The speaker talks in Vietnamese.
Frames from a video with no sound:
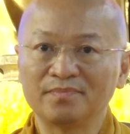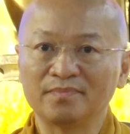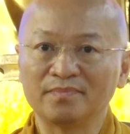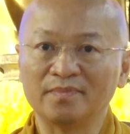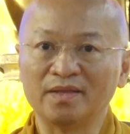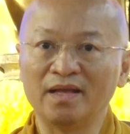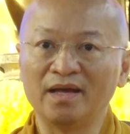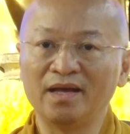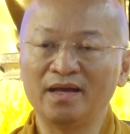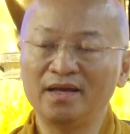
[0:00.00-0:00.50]

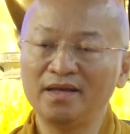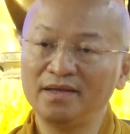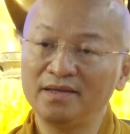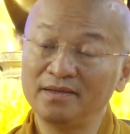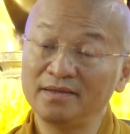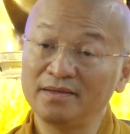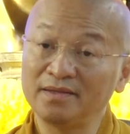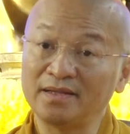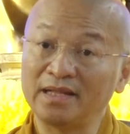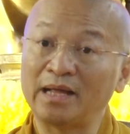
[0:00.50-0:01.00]
để
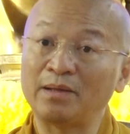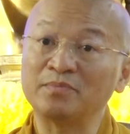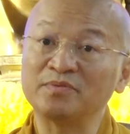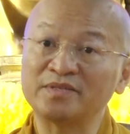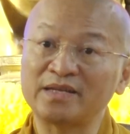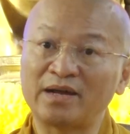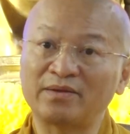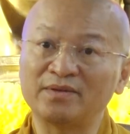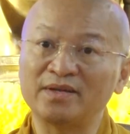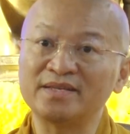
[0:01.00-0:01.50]
làm
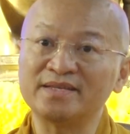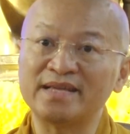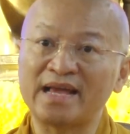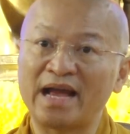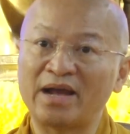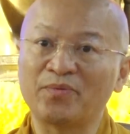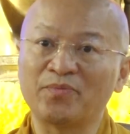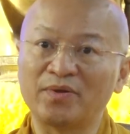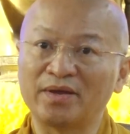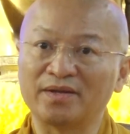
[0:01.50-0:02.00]
sao để
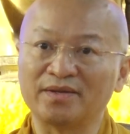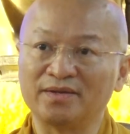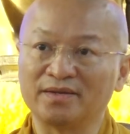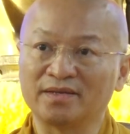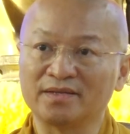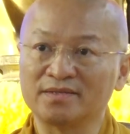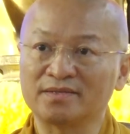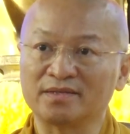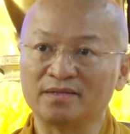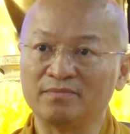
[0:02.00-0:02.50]
giải quyết được
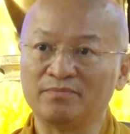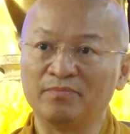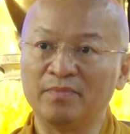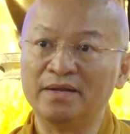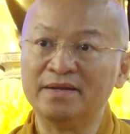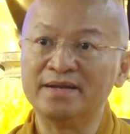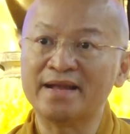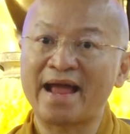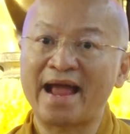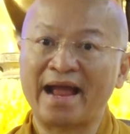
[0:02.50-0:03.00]
cái sự
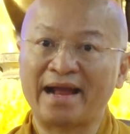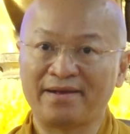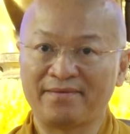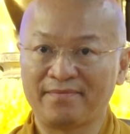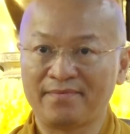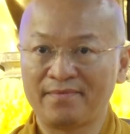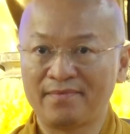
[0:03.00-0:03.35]
bình an